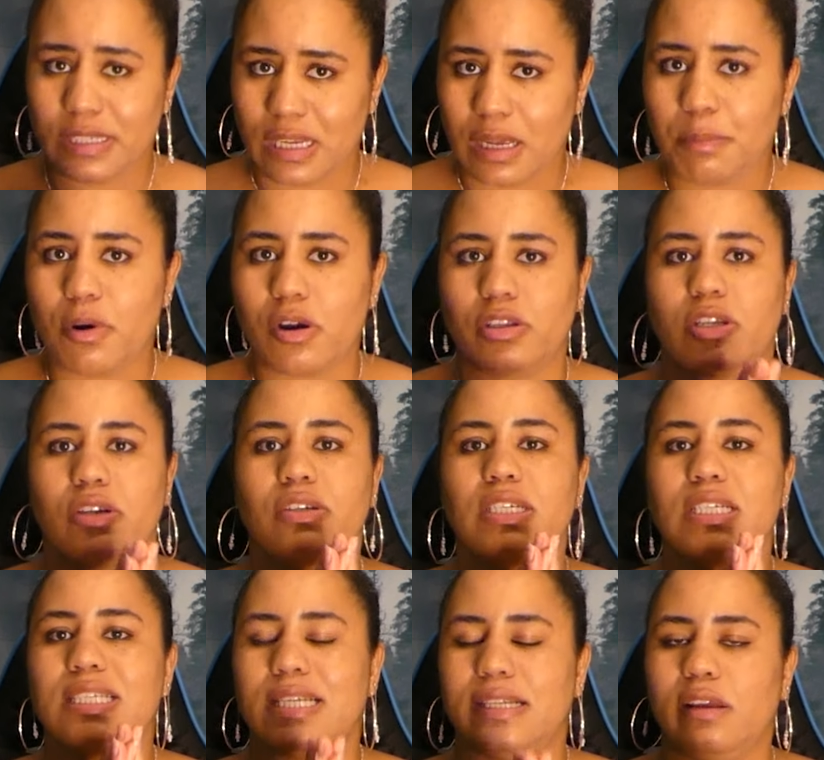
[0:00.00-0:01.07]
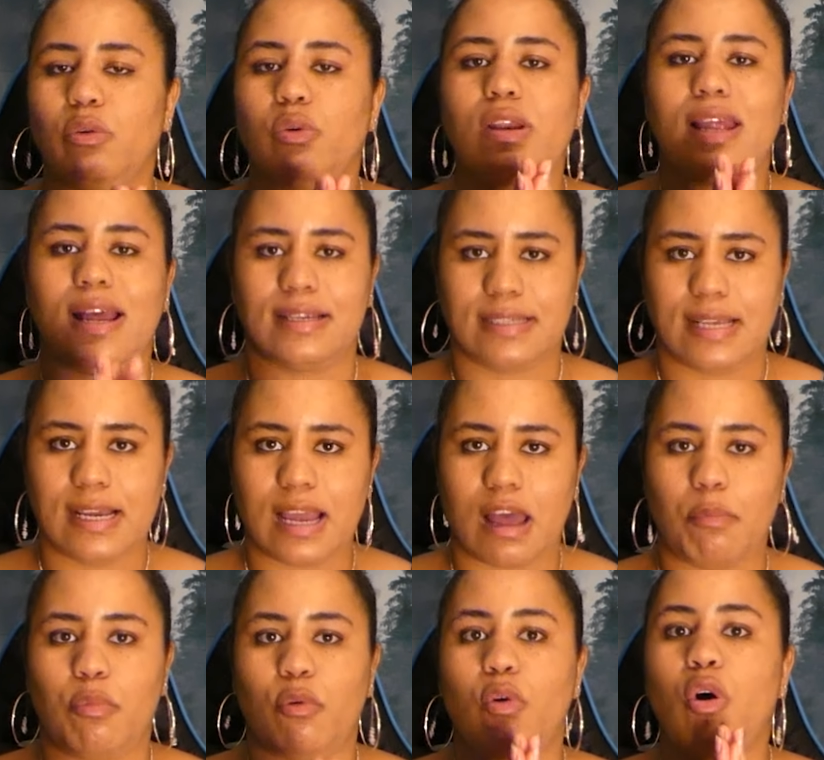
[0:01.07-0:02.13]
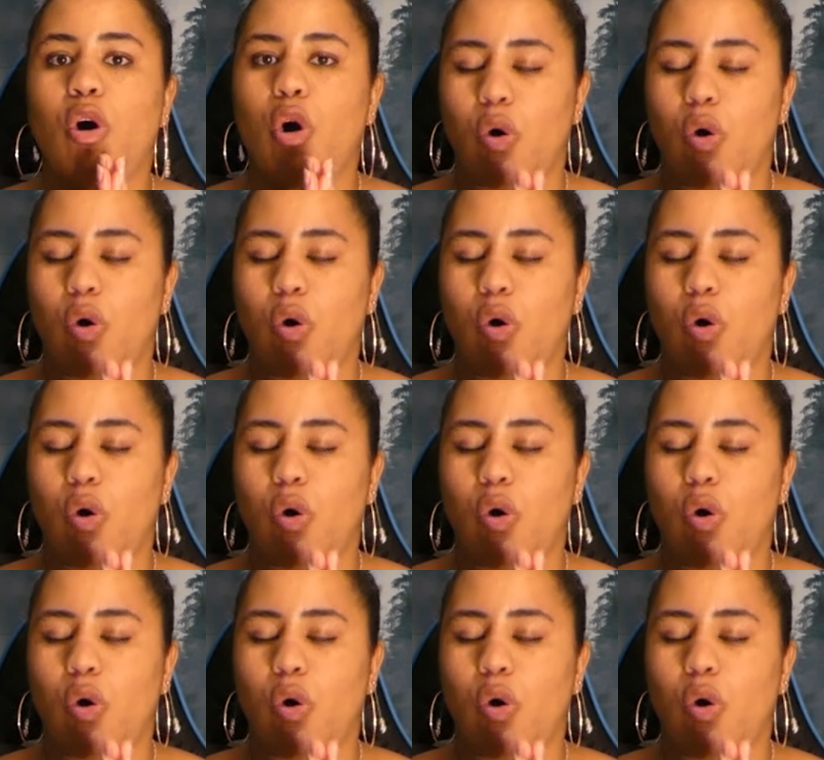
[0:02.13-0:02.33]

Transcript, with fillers: importants qui s'est déroulé à Singapour